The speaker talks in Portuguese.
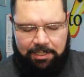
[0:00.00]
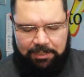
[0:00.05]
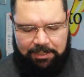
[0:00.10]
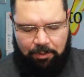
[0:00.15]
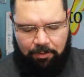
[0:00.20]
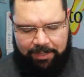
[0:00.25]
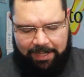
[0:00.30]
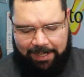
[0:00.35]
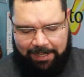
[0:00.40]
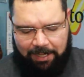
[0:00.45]

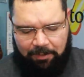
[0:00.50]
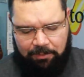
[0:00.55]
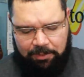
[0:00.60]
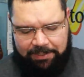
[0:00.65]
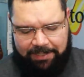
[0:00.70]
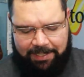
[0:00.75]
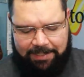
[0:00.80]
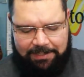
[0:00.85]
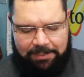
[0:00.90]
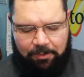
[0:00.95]
Então o que é que
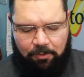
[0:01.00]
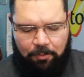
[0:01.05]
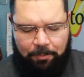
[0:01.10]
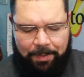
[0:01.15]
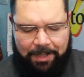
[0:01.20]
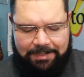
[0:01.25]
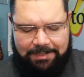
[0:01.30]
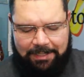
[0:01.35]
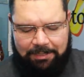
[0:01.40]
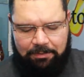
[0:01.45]
acontece? Com o
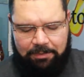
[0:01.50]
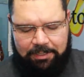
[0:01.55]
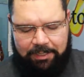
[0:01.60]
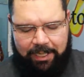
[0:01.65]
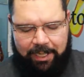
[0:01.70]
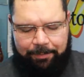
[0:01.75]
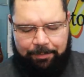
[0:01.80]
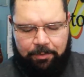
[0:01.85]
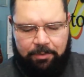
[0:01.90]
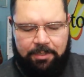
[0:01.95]
passar do
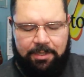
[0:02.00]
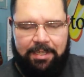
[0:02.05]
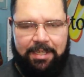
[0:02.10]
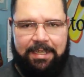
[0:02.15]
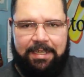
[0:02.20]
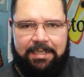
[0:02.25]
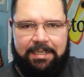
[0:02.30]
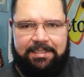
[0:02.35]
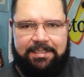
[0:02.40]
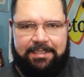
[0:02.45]
tempo,
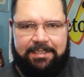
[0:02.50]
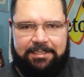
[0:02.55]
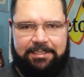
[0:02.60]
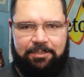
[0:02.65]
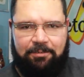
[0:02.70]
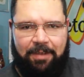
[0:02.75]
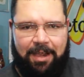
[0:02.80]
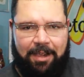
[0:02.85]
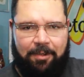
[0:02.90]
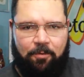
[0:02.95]

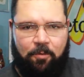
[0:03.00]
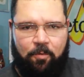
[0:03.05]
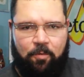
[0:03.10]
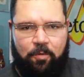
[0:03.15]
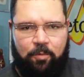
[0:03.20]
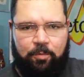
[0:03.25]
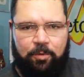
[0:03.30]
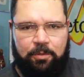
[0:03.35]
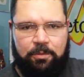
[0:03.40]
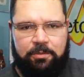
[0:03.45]
cria-se um
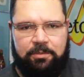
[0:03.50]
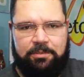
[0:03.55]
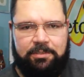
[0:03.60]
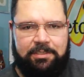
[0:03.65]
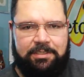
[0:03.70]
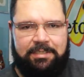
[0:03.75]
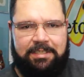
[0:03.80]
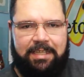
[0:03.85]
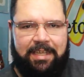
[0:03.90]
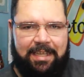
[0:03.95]
acúmulo
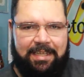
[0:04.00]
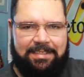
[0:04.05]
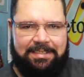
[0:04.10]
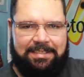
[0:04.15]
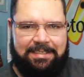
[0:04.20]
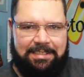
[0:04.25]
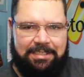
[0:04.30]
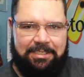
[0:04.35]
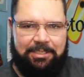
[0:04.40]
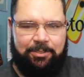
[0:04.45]
de
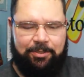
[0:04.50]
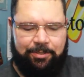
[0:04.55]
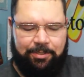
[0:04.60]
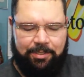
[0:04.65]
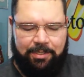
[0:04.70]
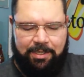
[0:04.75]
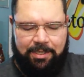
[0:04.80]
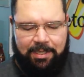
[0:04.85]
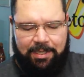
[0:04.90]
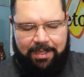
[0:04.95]
resíduo
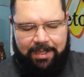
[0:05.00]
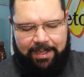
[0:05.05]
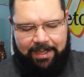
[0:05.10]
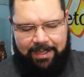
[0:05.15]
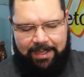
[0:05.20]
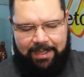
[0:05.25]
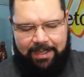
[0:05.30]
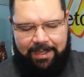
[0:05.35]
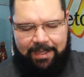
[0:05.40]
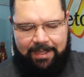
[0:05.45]

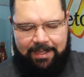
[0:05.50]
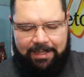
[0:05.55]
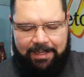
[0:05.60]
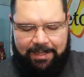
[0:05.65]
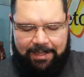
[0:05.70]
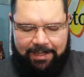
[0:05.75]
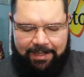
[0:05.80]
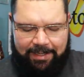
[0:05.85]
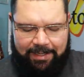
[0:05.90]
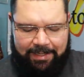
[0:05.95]

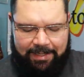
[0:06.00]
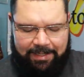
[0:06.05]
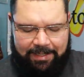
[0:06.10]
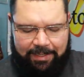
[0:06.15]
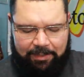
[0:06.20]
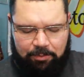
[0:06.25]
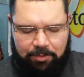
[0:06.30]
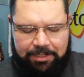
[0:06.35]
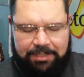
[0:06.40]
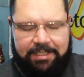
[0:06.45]
é,
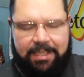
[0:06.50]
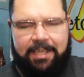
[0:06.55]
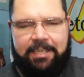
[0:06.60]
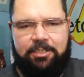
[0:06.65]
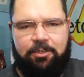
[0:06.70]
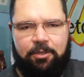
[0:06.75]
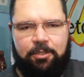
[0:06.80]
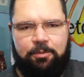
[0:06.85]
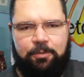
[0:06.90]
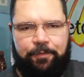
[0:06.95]
é, no
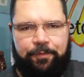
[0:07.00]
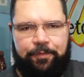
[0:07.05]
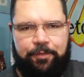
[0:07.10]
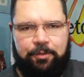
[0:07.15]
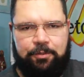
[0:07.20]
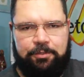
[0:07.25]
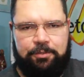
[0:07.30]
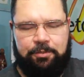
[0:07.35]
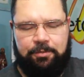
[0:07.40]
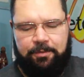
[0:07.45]
interior do
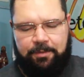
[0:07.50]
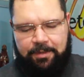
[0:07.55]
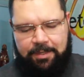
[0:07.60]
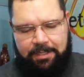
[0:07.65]
filtro.